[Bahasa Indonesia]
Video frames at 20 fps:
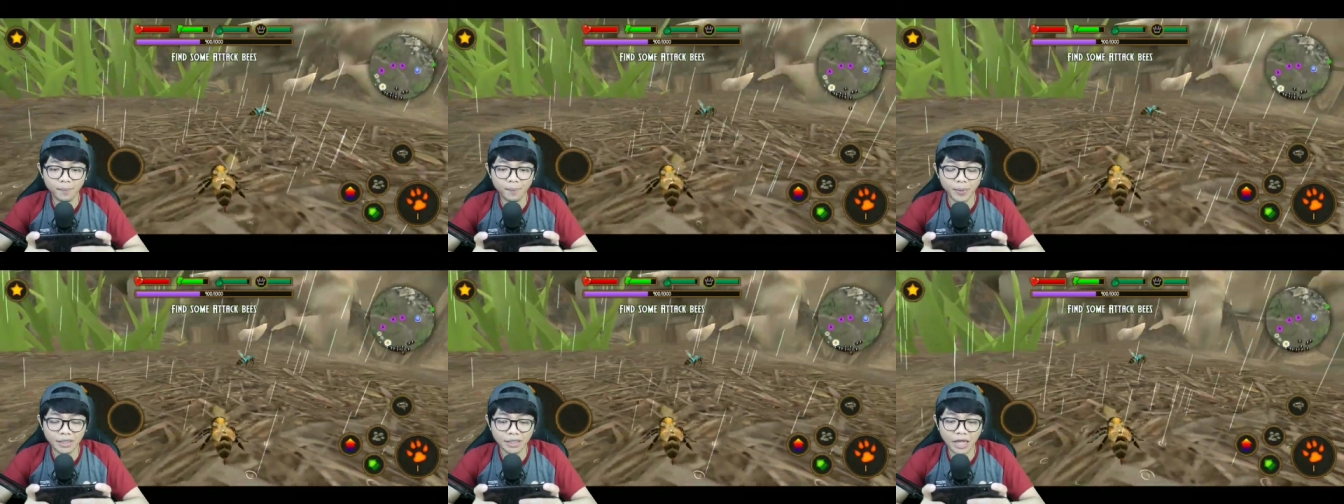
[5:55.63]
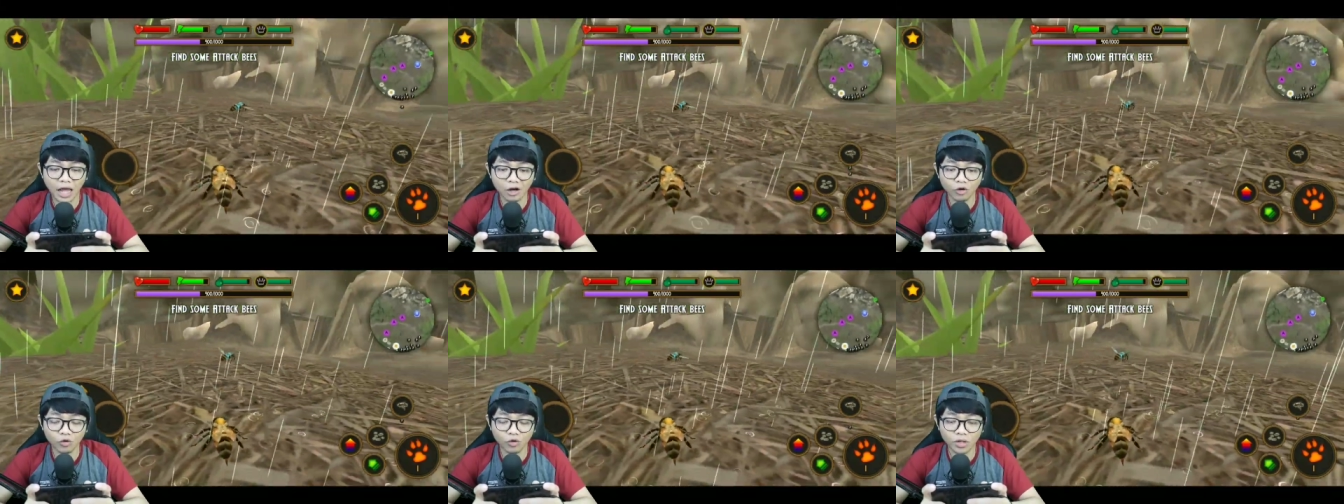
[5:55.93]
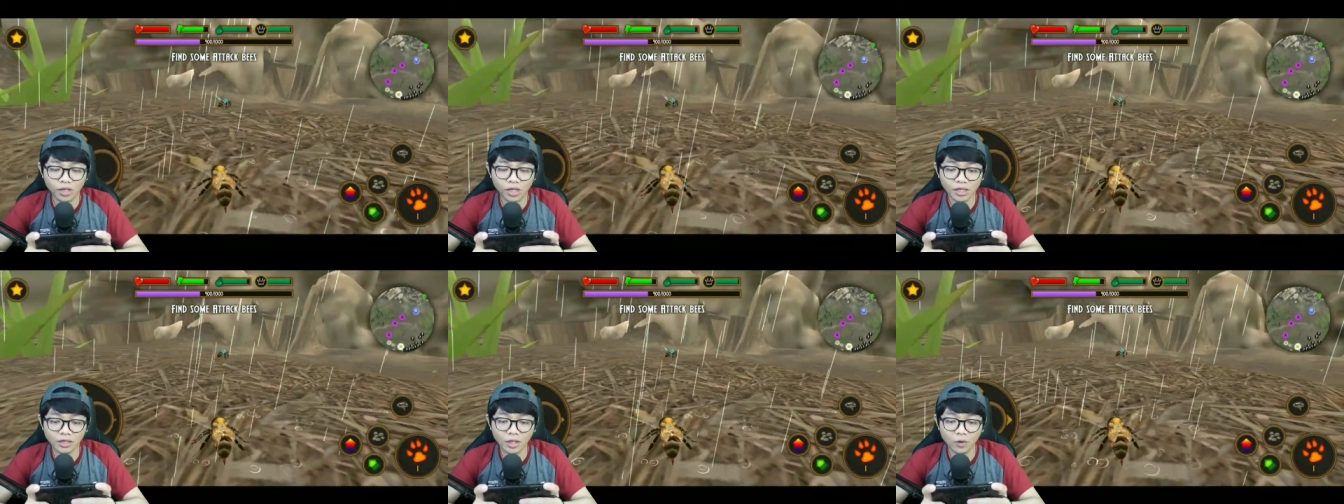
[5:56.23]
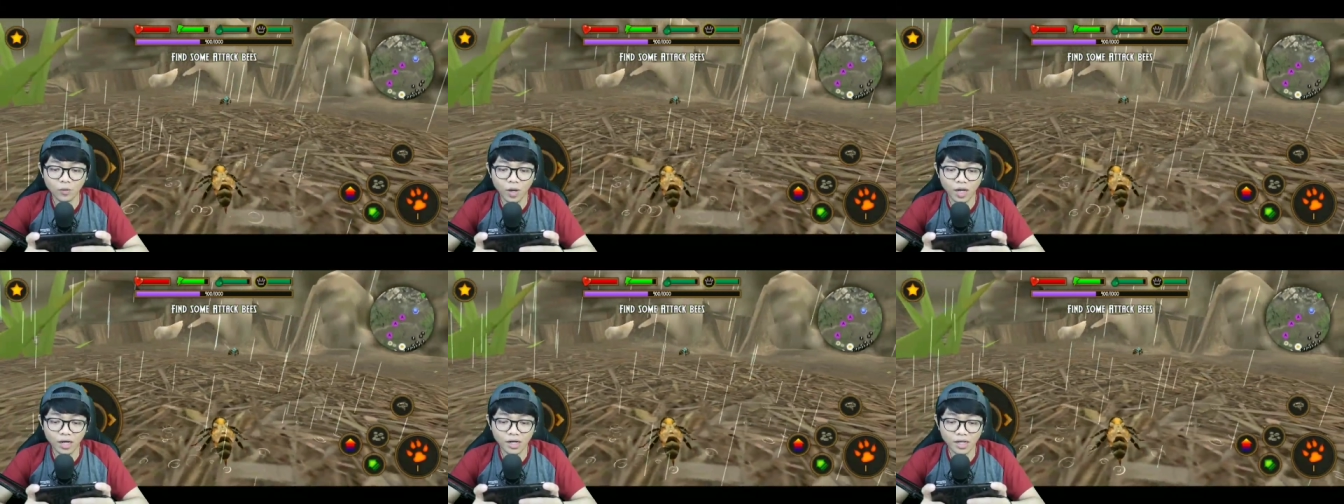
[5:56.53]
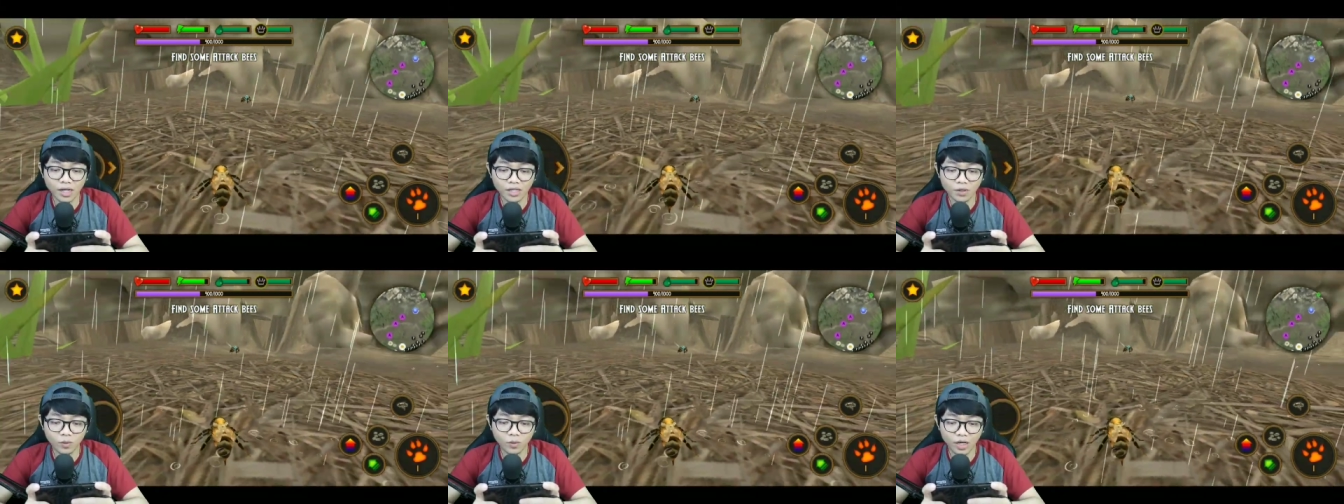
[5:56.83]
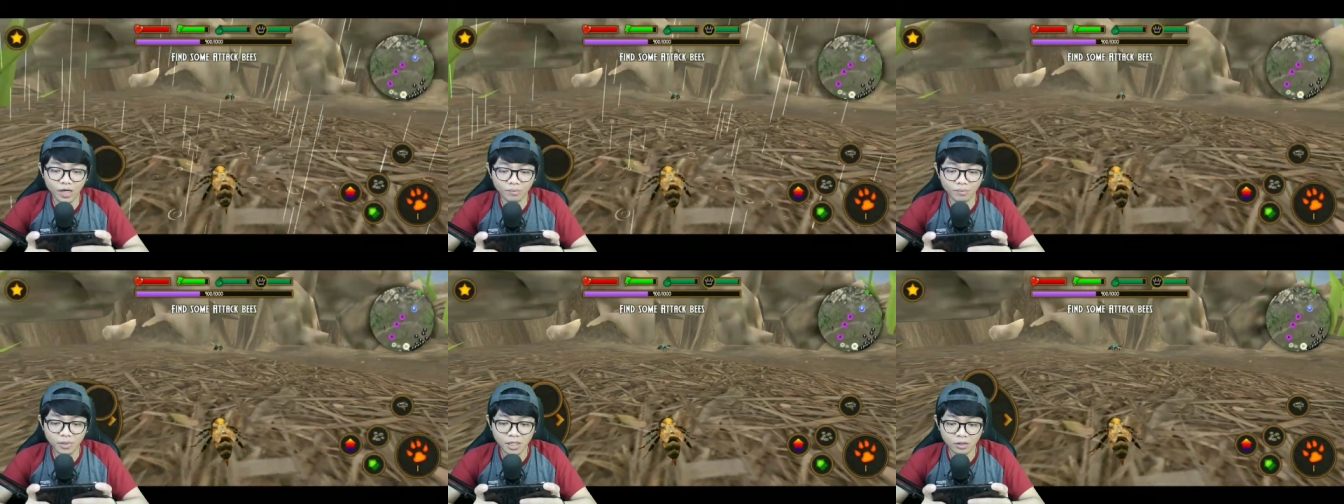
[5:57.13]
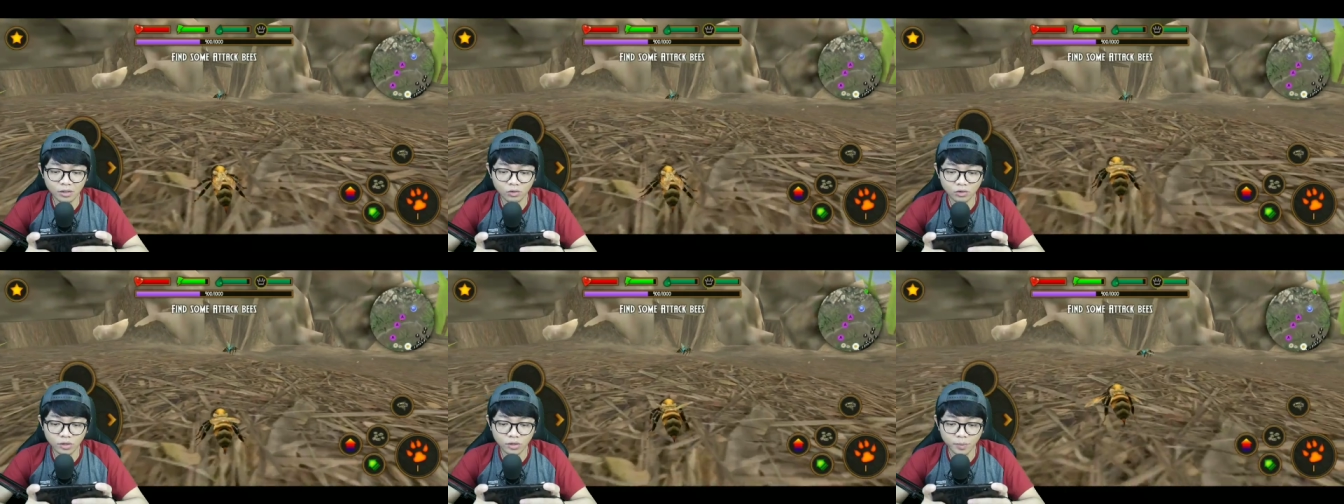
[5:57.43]
petarung kita warnanya warna
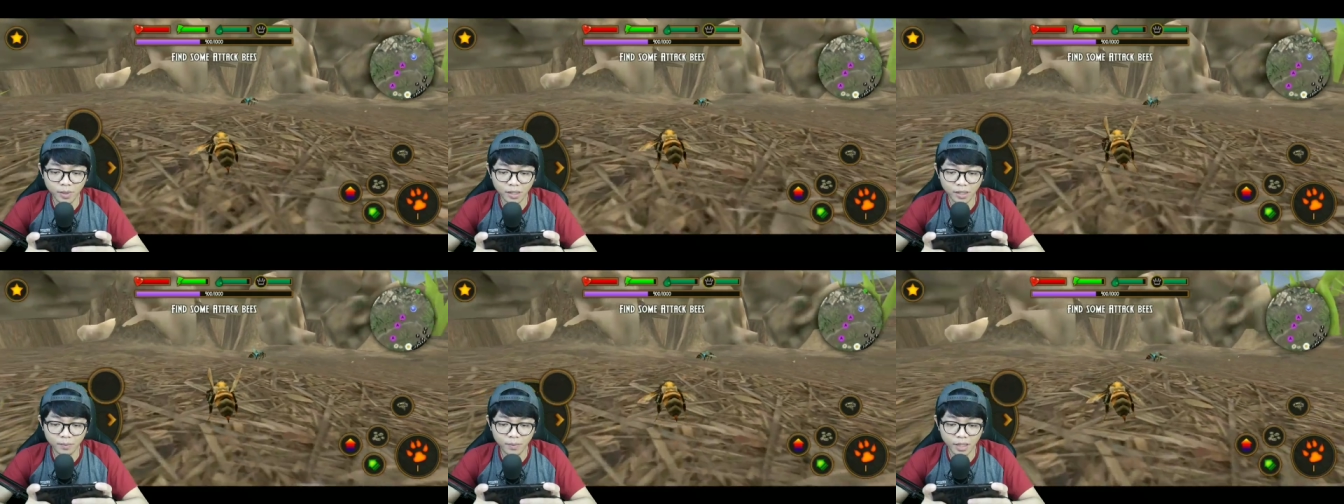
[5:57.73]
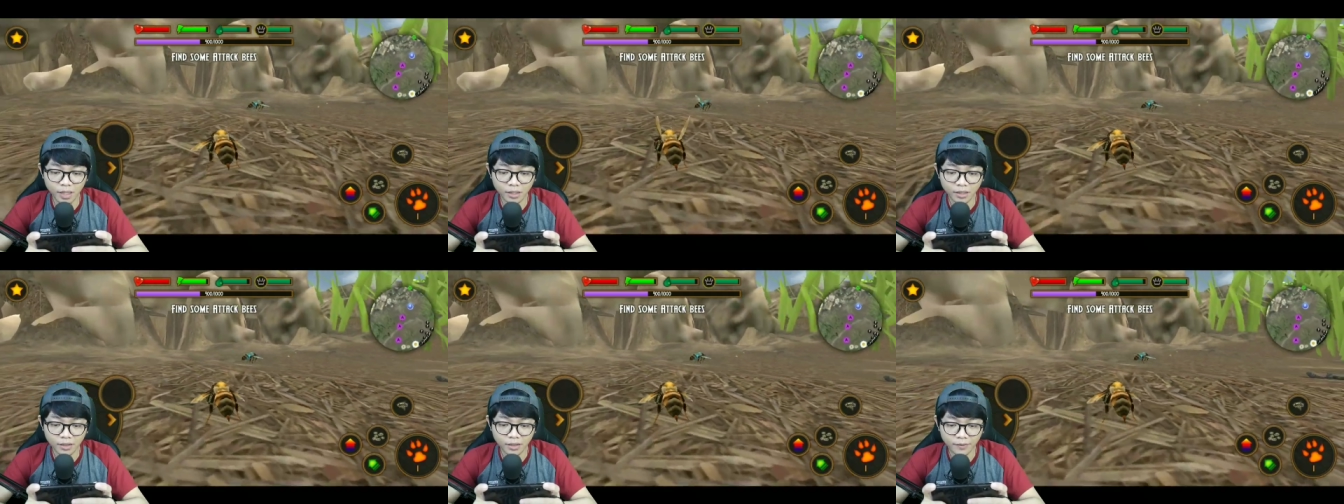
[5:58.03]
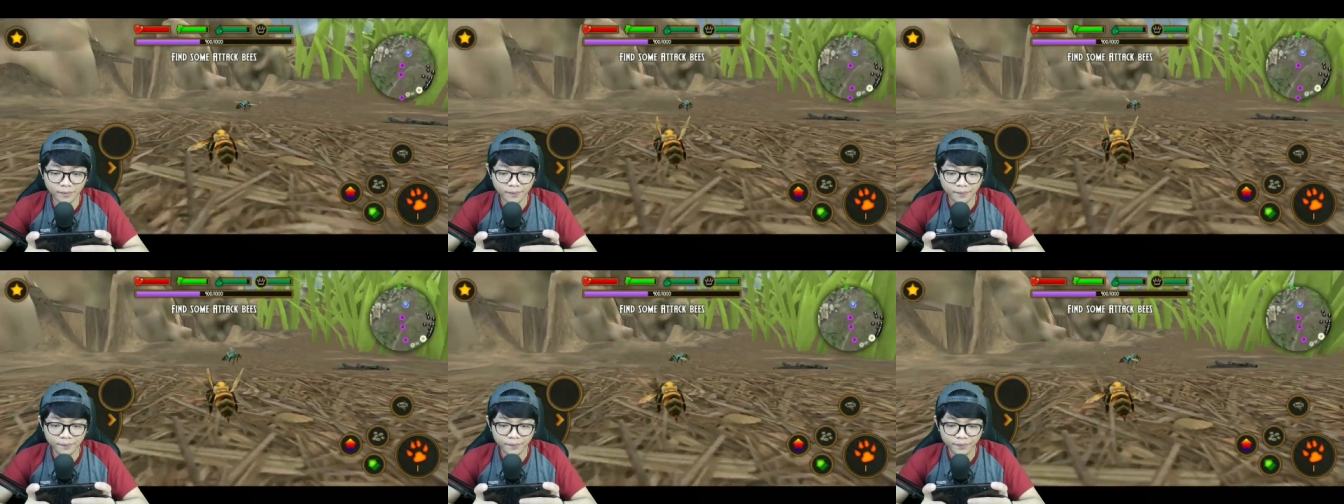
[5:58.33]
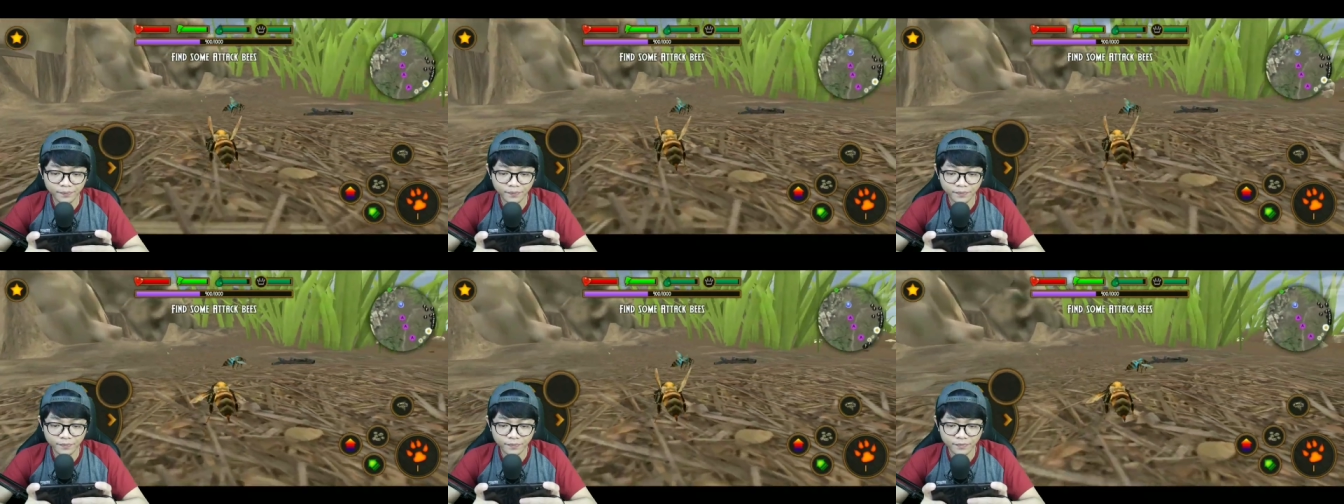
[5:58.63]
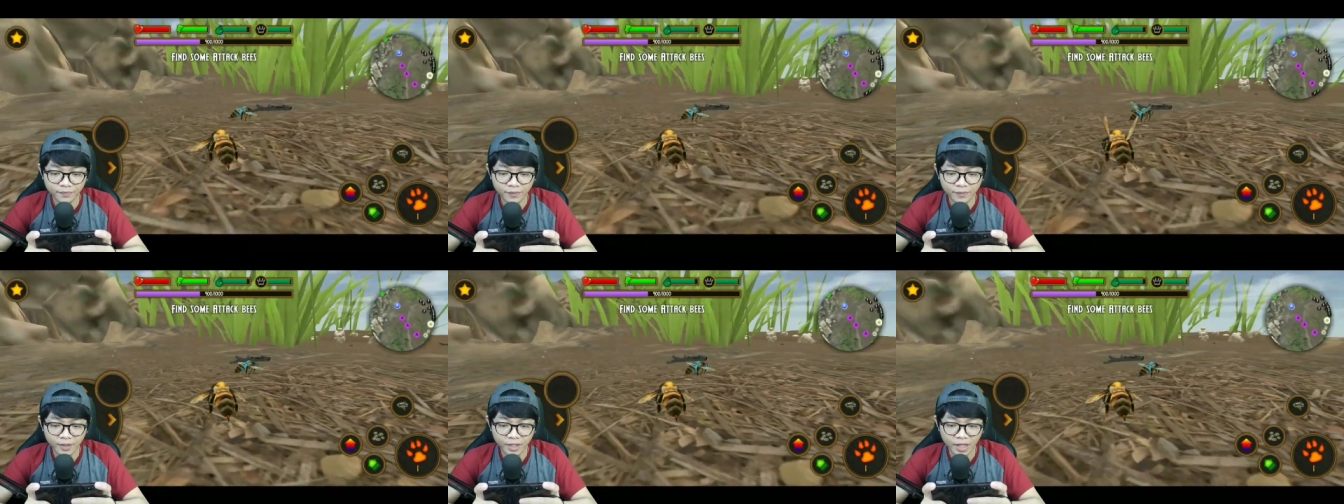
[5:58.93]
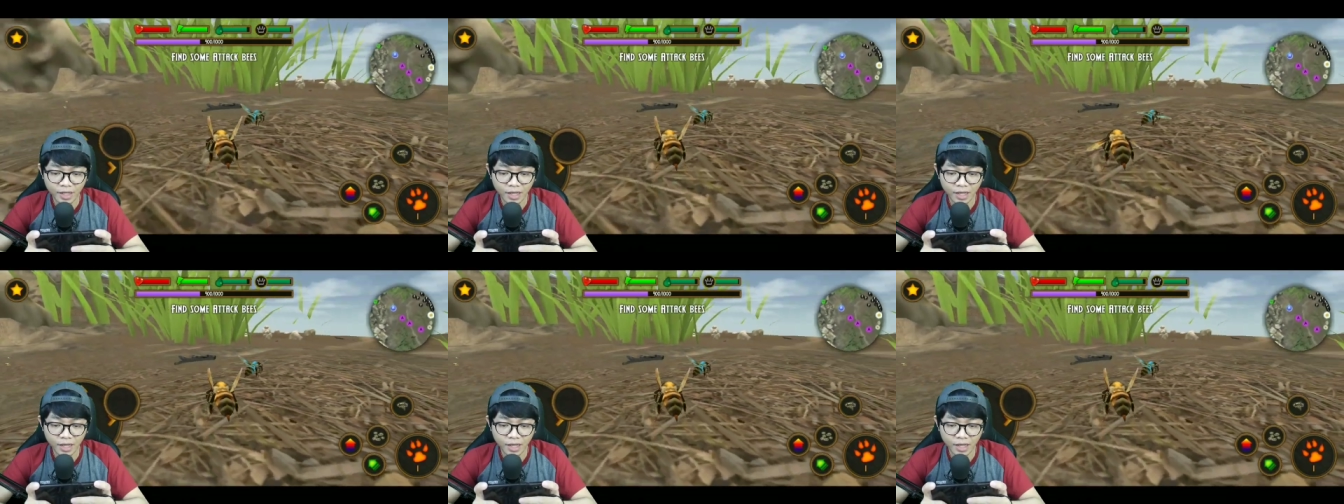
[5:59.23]
biru, teman-teman? Oh no.